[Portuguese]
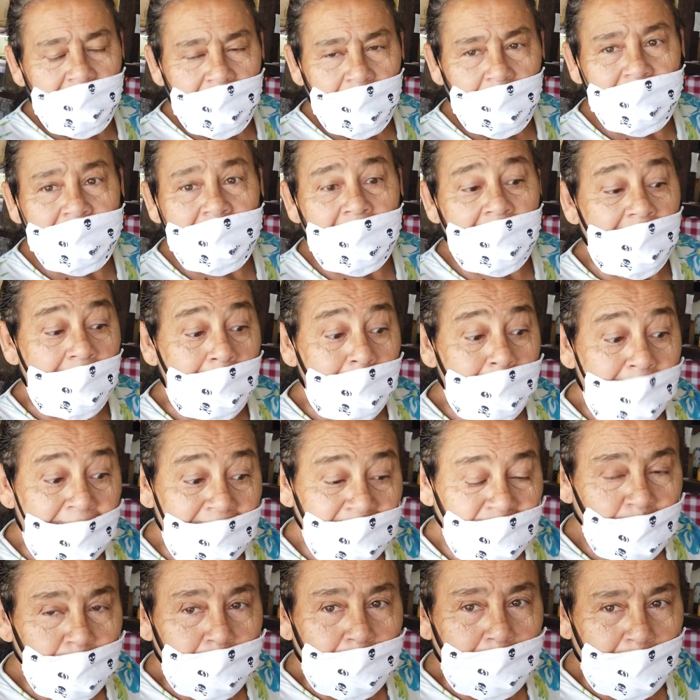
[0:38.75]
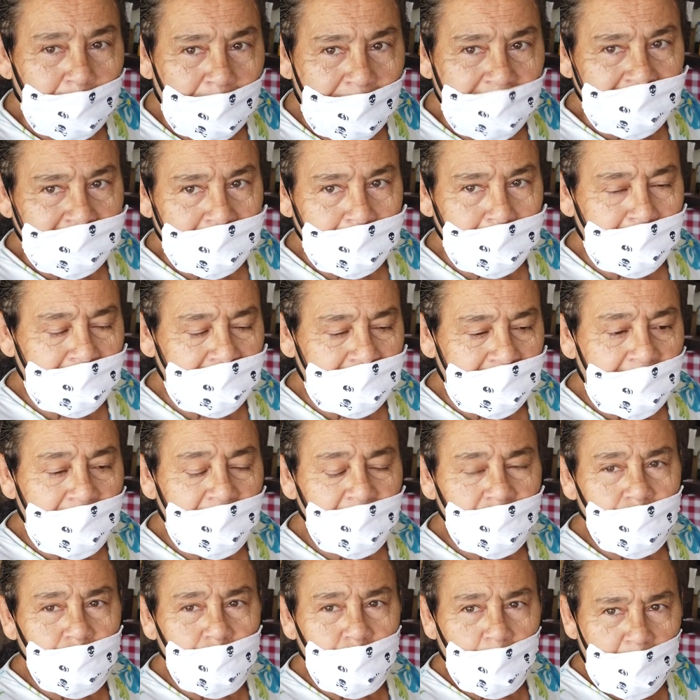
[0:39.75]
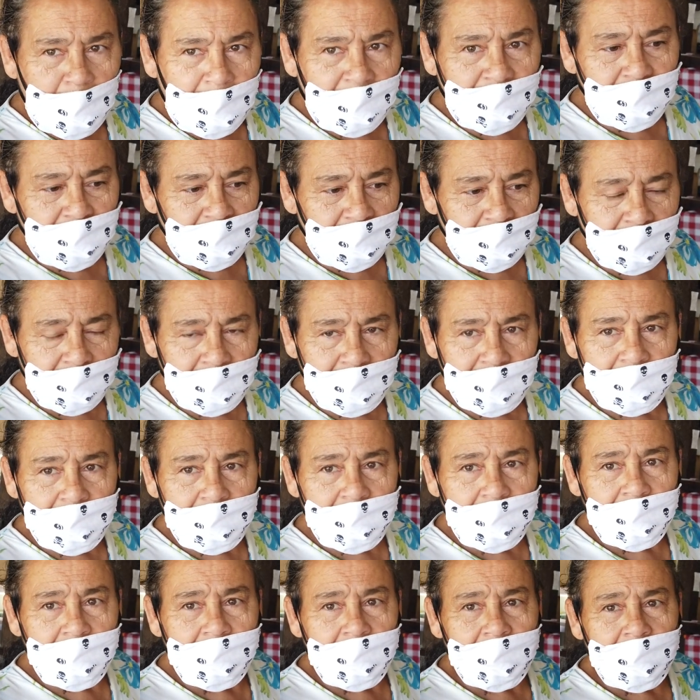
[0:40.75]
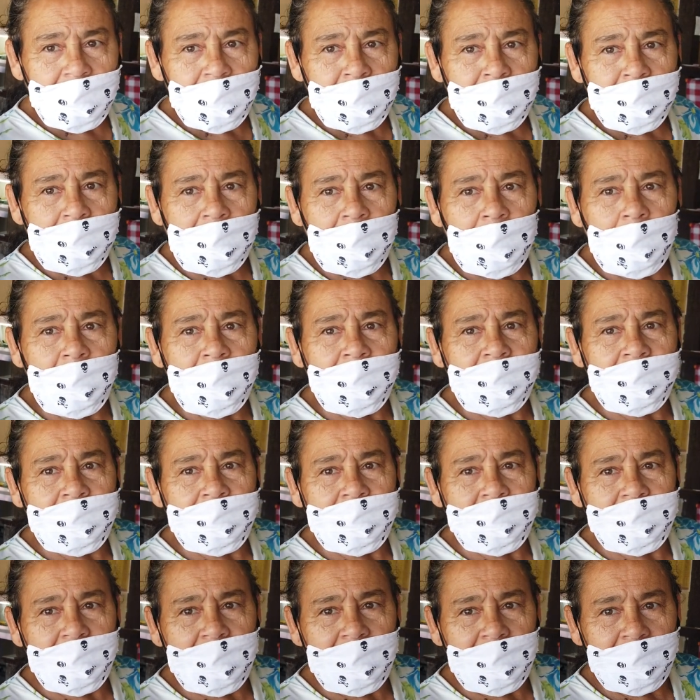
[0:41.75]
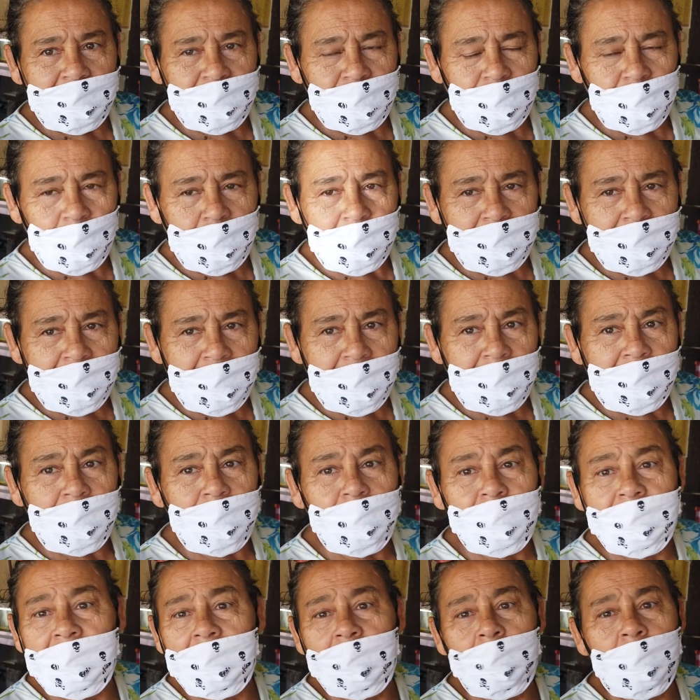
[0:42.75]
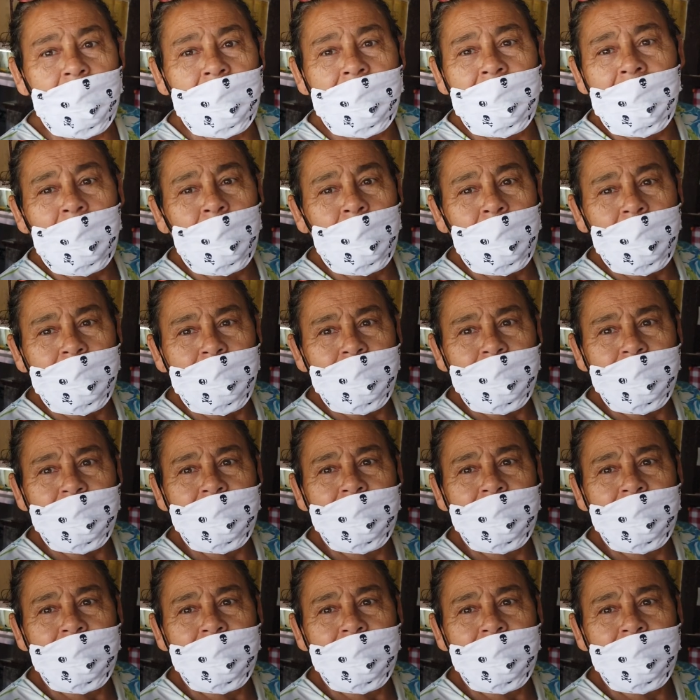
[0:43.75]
Eu estava mais próxima deles dois na hora que ele atirou nela do que qualquer um.